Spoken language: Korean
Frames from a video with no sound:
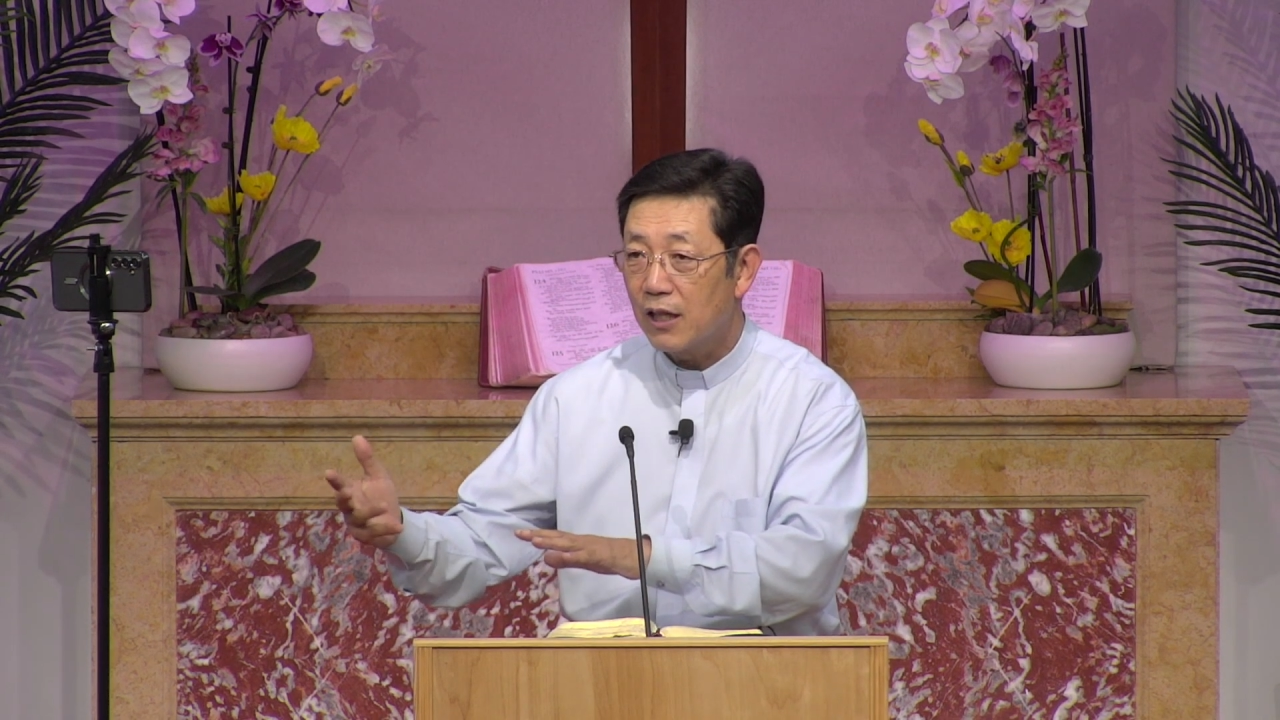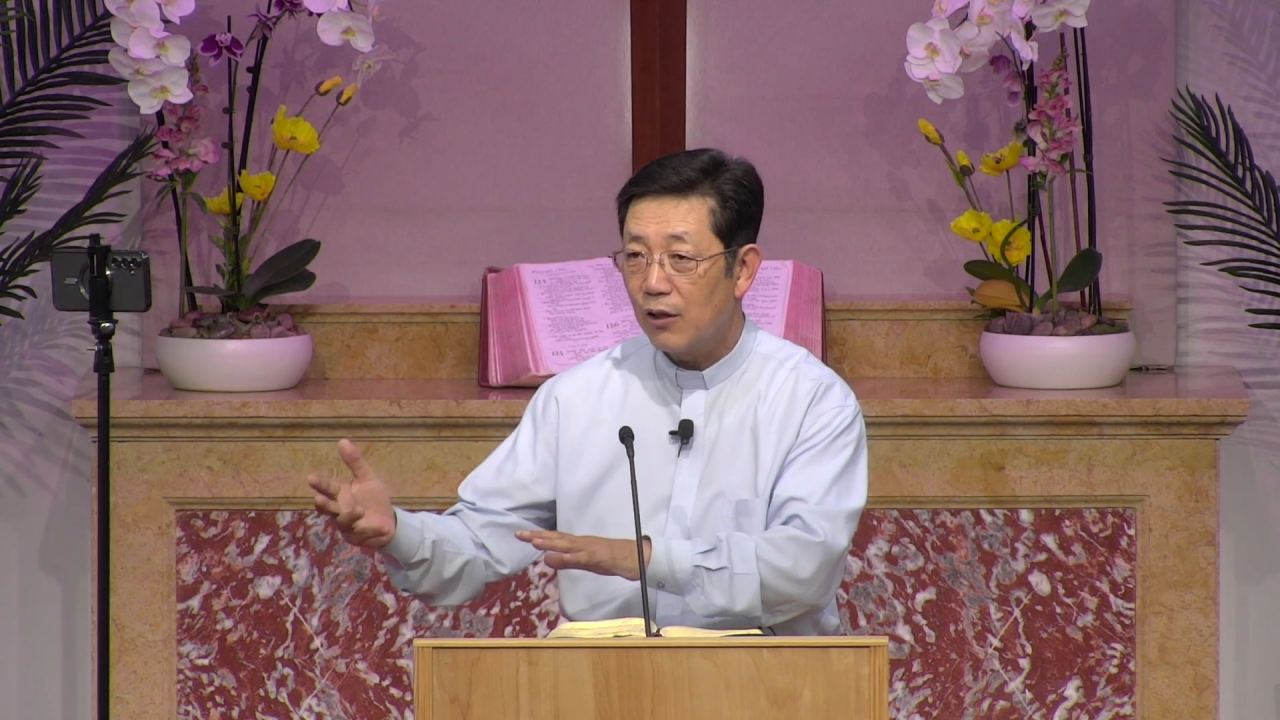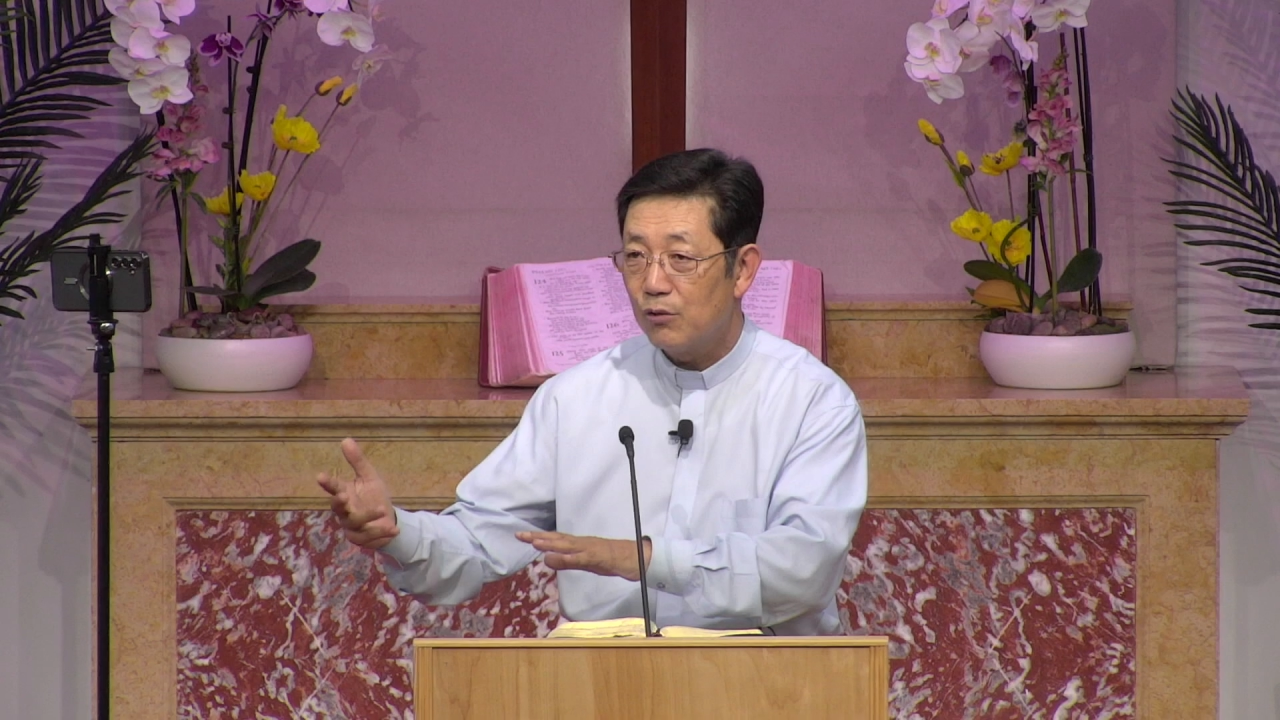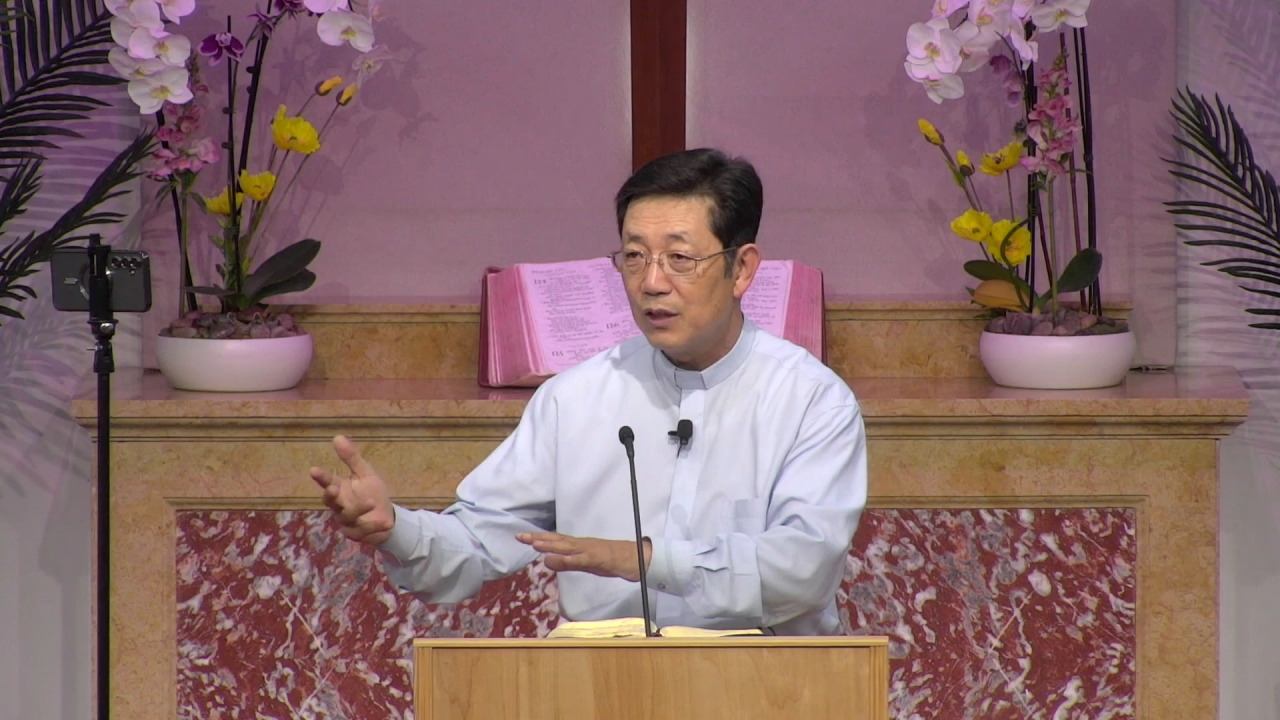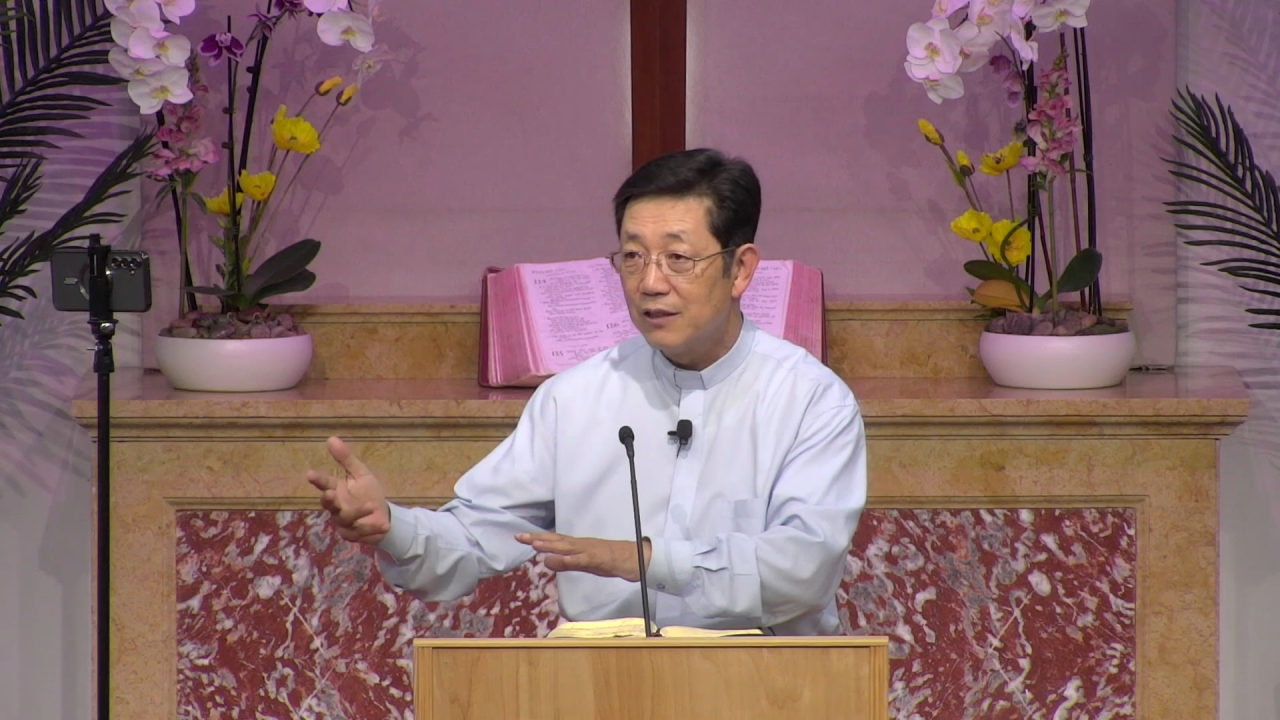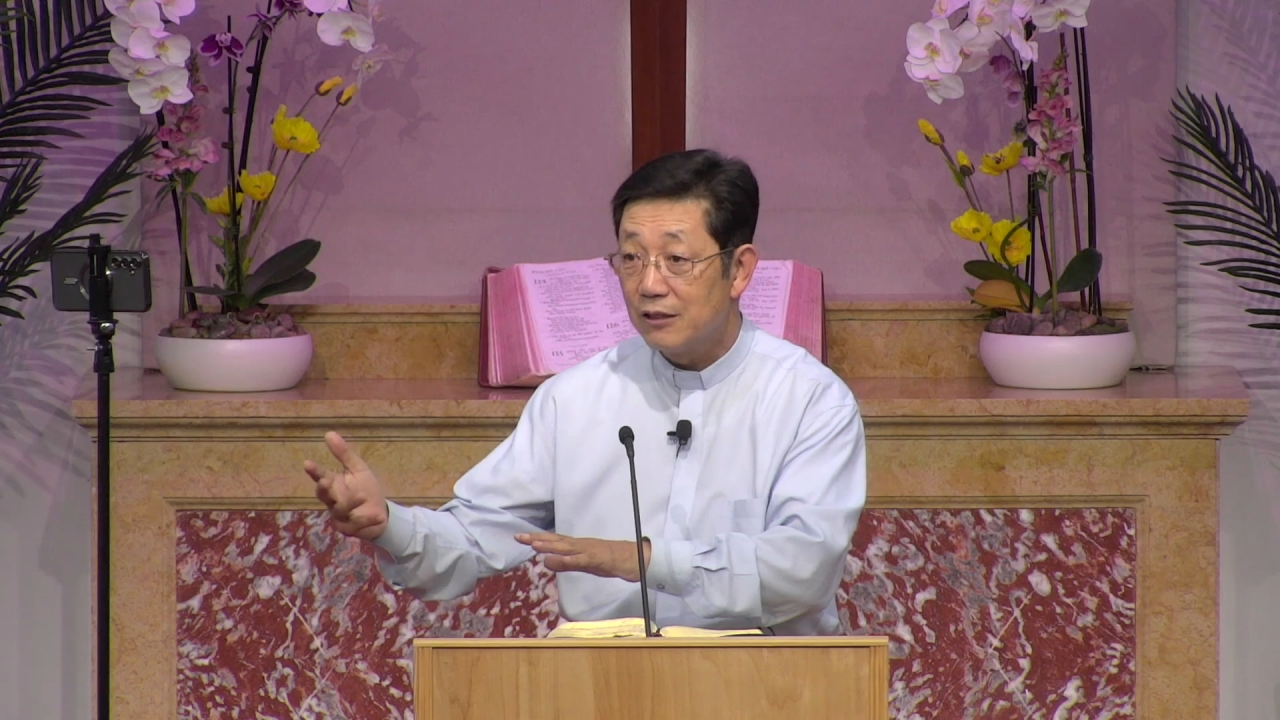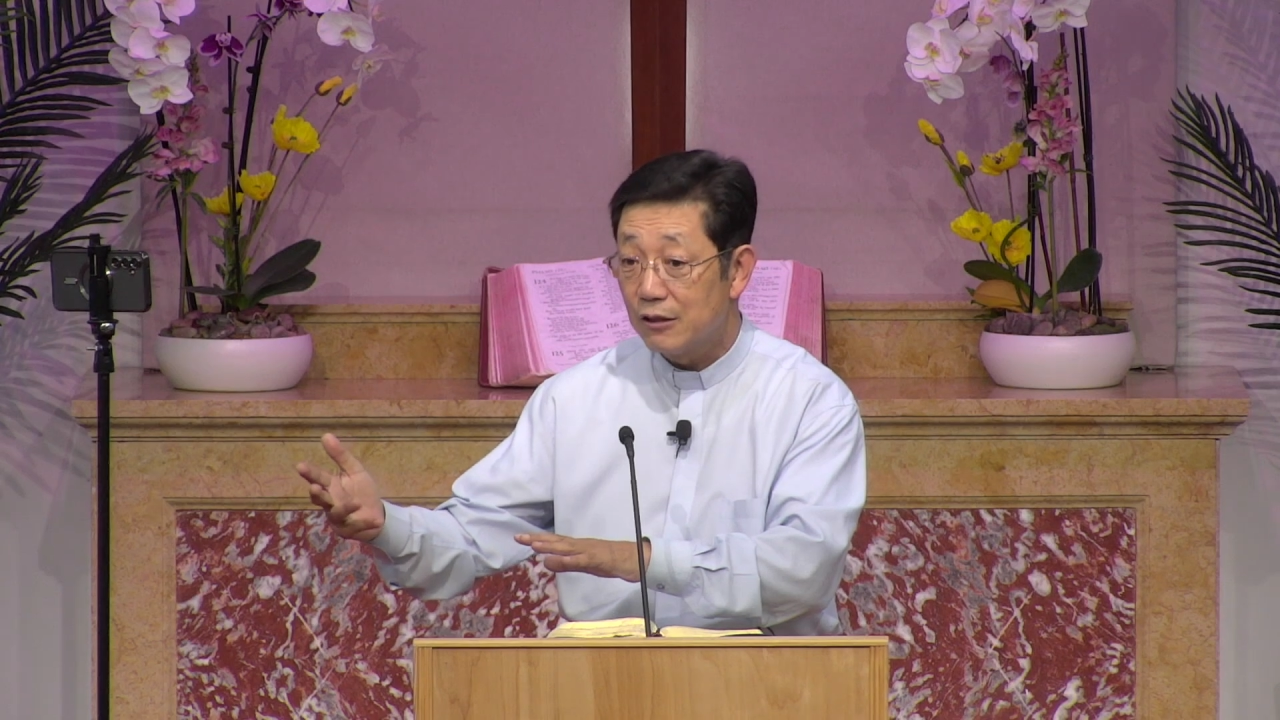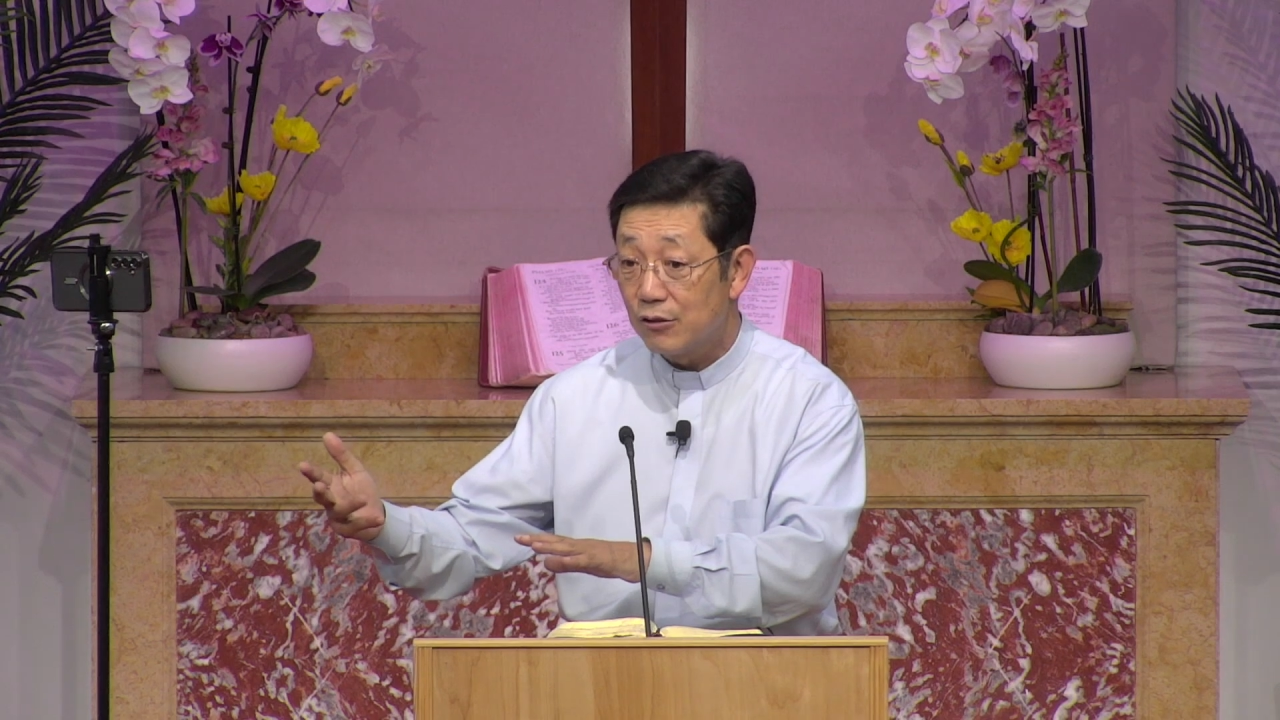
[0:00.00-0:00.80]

가운데 있을